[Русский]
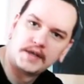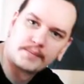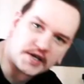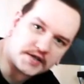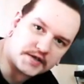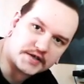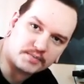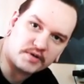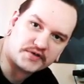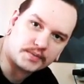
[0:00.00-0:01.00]
Всем привет, это
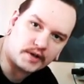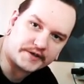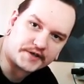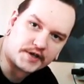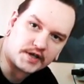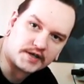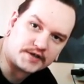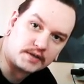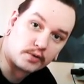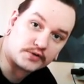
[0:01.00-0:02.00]
СБ-1813
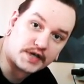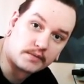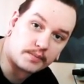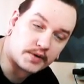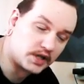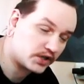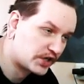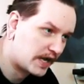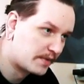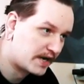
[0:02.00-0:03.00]
или про Саймон.
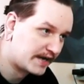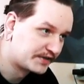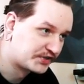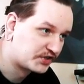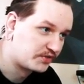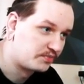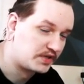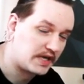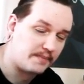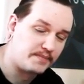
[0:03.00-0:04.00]
Продолжаем реакции.
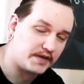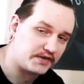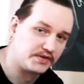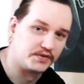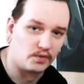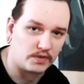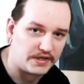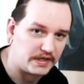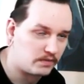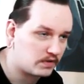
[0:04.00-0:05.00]
Меня опять долго
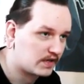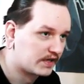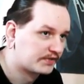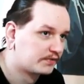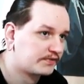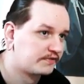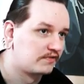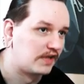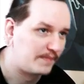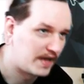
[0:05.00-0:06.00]
не было, я
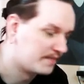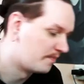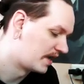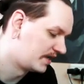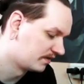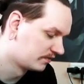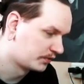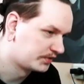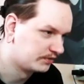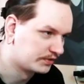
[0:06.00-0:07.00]
отсутствовал, опять болел, то
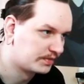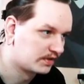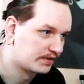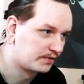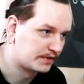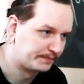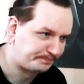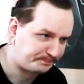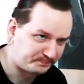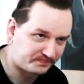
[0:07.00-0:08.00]
есть не успел я только
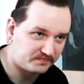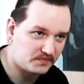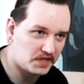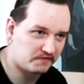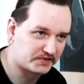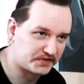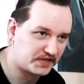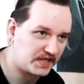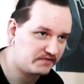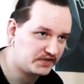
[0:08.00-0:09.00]

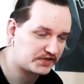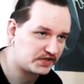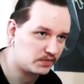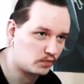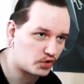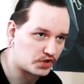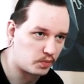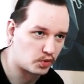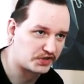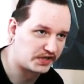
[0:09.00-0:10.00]
восстановиться немножко
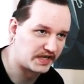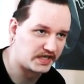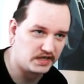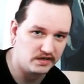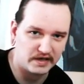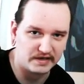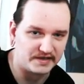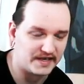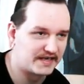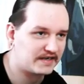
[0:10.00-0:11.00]
после ноги,
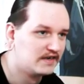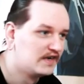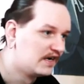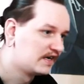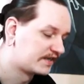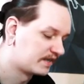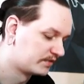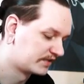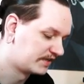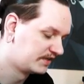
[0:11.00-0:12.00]
да, хотя
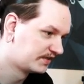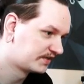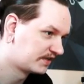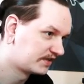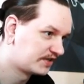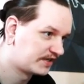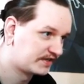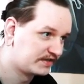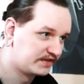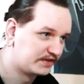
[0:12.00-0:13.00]
бы садиться начать
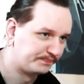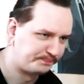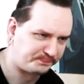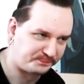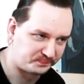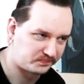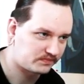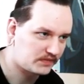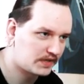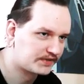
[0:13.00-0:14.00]
и
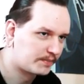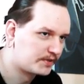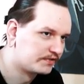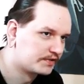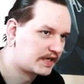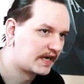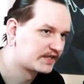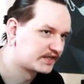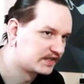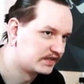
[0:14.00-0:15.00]
записывать
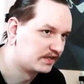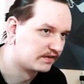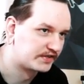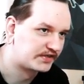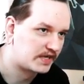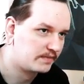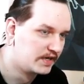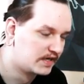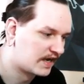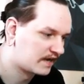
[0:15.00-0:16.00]
реакции, делать
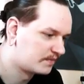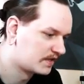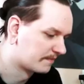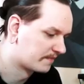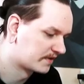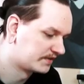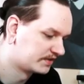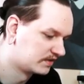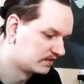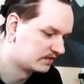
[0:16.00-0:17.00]
стримы, как меня
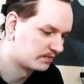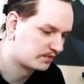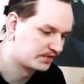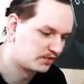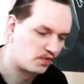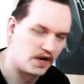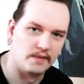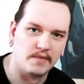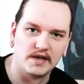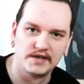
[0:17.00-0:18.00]
поразила просто
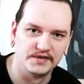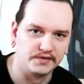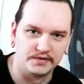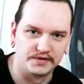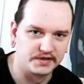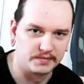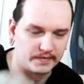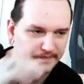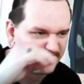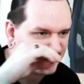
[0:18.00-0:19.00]
другая болезнь, то есть типа